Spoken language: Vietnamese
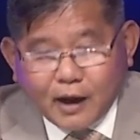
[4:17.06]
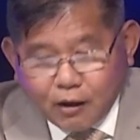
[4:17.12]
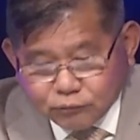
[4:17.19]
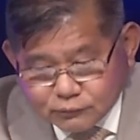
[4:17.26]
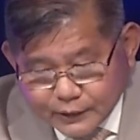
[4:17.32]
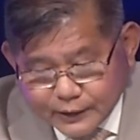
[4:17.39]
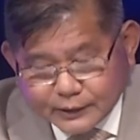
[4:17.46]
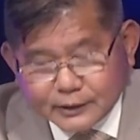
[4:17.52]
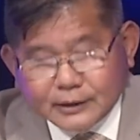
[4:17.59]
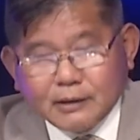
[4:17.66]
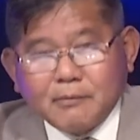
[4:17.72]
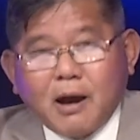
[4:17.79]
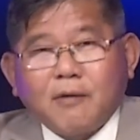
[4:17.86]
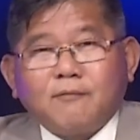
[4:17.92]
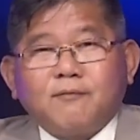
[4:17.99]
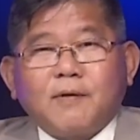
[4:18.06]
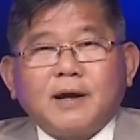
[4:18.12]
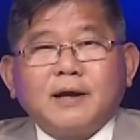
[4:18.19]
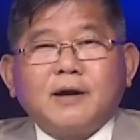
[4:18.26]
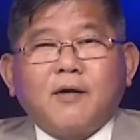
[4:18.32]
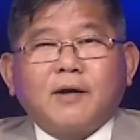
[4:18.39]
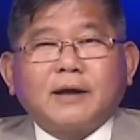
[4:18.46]
ông tịt nhưng mà ông
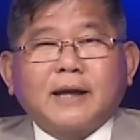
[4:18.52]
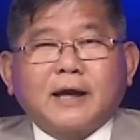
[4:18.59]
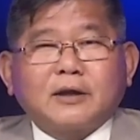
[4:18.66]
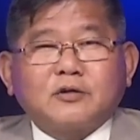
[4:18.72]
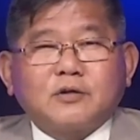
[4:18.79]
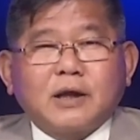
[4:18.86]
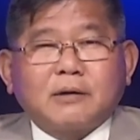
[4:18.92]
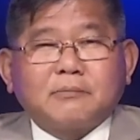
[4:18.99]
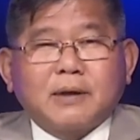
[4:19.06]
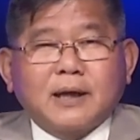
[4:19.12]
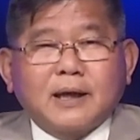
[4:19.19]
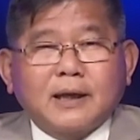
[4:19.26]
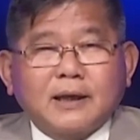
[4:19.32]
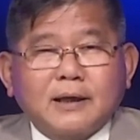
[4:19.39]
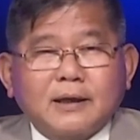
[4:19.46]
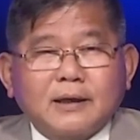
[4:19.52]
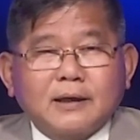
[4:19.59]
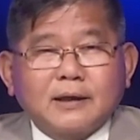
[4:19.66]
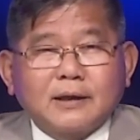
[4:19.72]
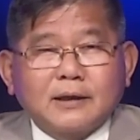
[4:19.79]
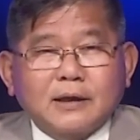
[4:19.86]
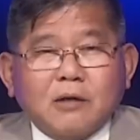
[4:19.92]
vẫn nói ra cái chuyện mà
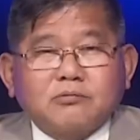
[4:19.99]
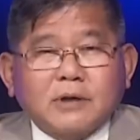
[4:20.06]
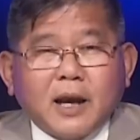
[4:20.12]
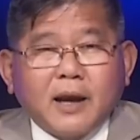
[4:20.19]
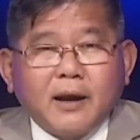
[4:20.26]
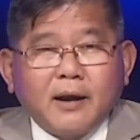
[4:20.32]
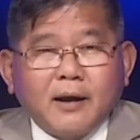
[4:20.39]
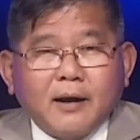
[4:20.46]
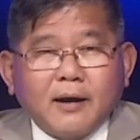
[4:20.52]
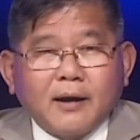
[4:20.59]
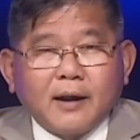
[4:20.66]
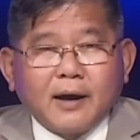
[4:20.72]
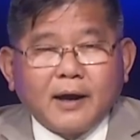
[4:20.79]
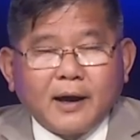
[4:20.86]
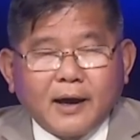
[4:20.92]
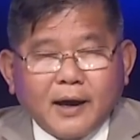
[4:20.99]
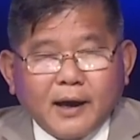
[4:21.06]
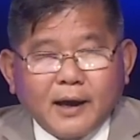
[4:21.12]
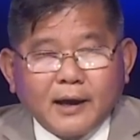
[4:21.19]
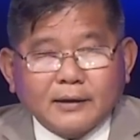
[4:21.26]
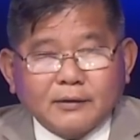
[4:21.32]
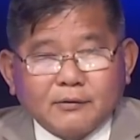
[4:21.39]
công dân à,
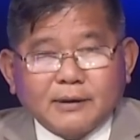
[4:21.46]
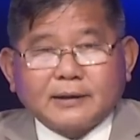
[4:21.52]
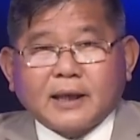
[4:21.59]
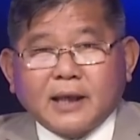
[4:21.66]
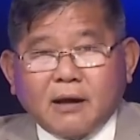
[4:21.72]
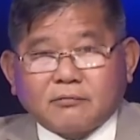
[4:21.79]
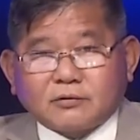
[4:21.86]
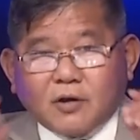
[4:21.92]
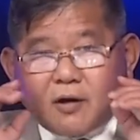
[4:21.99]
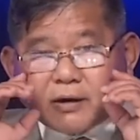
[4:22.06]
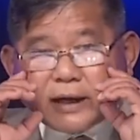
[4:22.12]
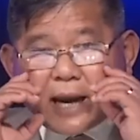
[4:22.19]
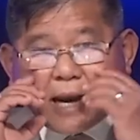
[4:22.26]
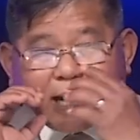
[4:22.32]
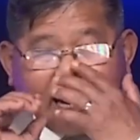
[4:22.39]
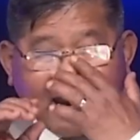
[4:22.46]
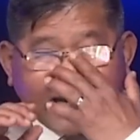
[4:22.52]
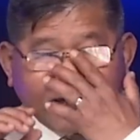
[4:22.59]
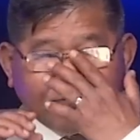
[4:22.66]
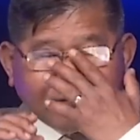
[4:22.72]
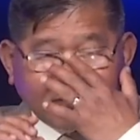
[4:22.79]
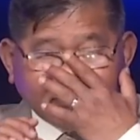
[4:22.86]
quý vị thấy ông rõ ràng
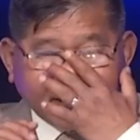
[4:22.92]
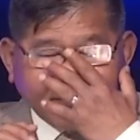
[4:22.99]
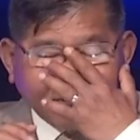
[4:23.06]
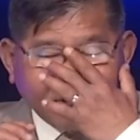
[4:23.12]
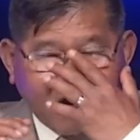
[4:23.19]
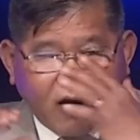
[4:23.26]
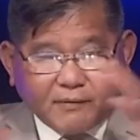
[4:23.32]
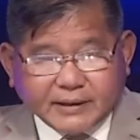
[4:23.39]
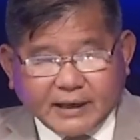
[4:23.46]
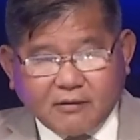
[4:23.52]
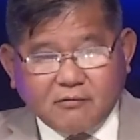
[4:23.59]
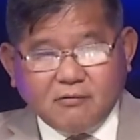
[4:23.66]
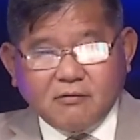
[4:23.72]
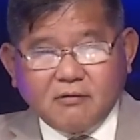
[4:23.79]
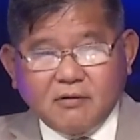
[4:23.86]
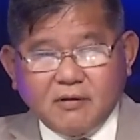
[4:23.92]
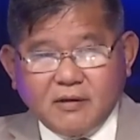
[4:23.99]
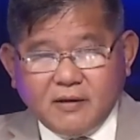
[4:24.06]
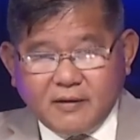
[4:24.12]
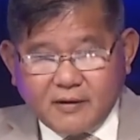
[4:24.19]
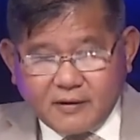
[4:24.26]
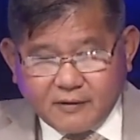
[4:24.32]
hai ông này ông chém gió với nhau
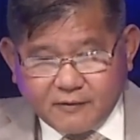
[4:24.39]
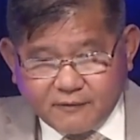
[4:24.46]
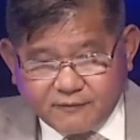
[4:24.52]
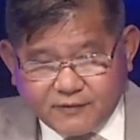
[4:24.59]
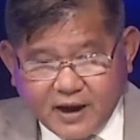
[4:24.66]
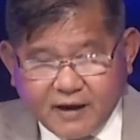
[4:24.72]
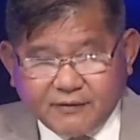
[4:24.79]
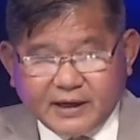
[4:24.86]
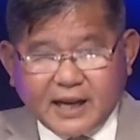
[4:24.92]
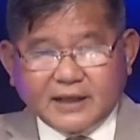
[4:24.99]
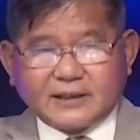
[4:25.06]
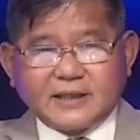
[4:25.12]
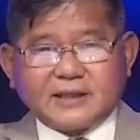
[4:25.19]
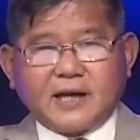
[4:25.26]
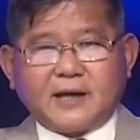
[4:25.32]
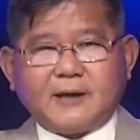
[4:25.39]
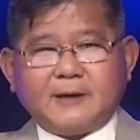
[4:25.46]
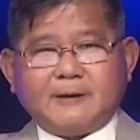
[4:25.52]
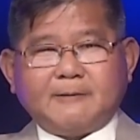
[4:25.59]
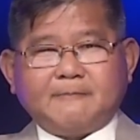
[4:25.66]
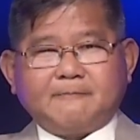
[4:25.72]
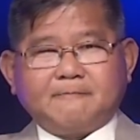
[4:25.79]
về vấn đề di dân
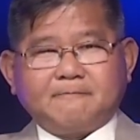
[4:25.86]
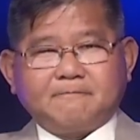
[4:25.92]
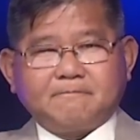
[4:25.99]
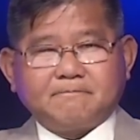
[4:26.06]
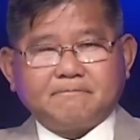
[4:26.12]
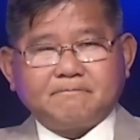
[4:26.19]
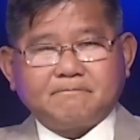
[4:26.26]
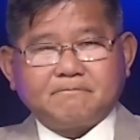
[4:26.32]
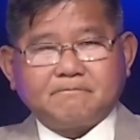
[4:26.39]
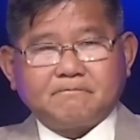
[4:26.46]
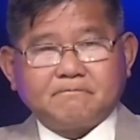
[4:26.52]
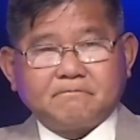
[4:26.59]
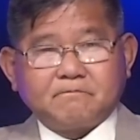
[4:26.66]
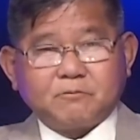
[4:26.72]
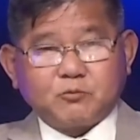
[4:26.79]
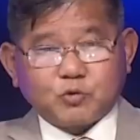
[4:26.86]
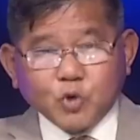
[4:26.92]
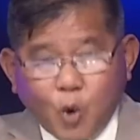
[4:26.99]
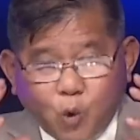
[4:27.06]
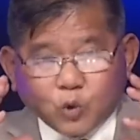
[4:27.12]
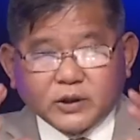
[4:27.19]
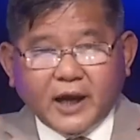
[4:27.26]

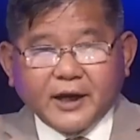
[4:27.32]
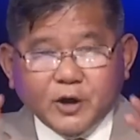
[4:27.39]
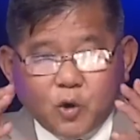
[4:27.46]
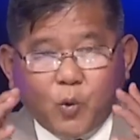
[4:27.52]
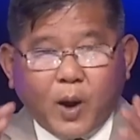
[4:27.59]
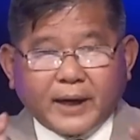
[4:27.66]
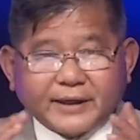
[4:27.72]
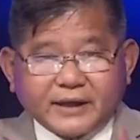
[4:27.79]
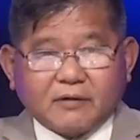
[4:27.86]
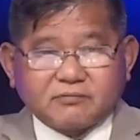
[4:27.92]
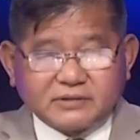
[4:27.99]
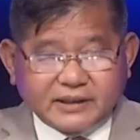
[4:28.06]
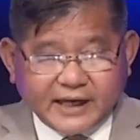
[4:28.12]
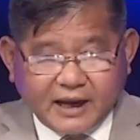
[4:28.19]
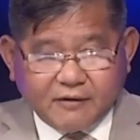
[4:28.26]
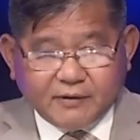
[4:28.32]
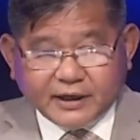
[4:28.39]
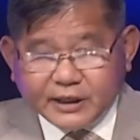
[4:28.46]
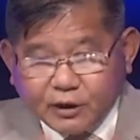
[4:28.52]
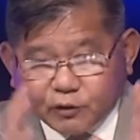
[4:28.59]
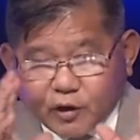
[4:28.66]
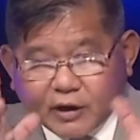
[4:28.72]
đủ thấy nó quan trọng như thế nào và
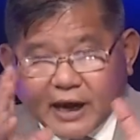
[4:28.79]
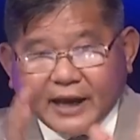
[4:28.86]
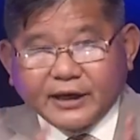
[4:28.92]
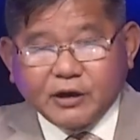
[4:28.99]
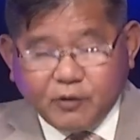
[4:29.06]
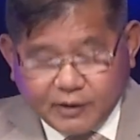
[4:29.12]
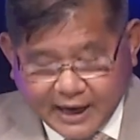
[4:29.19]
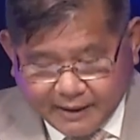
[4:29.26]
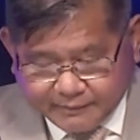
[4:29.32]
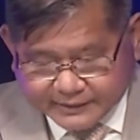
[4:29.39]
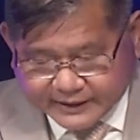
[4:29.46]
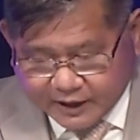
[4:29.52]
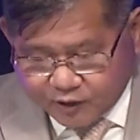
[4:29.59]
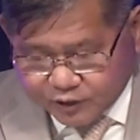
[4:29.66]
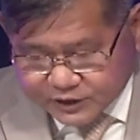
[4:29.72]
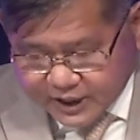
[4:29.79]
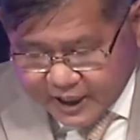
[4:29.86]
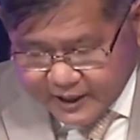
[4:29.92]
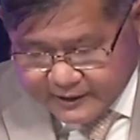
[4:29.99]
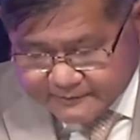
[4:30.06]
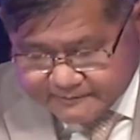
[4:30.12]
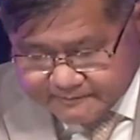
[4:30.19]
điều đó là điều làm người ta lo sợ
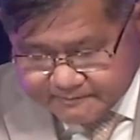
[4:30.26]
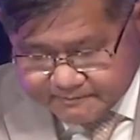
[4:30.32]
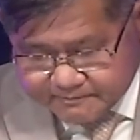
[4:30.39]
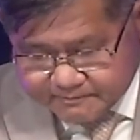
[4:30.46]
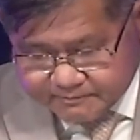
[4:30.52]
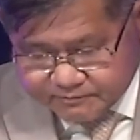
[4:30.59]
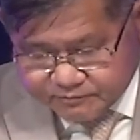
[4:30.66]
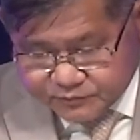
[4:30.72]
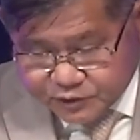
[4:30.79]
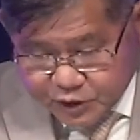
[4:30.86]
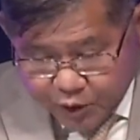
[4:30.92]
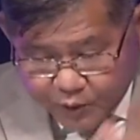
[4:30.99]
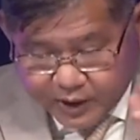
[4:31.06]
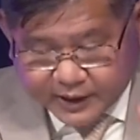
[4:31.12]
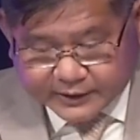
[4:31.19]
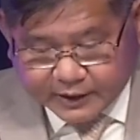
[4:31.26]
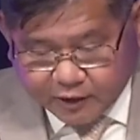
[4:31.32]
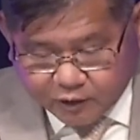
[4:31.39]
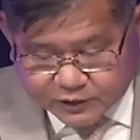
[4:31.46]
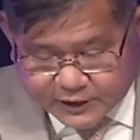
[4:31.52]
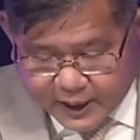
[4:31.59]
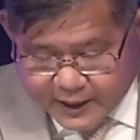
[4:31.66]
nhiều người ta
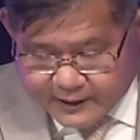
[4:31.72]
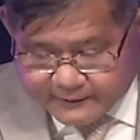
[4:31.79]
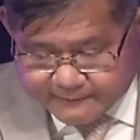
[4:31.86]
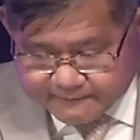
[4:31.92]
lo sợ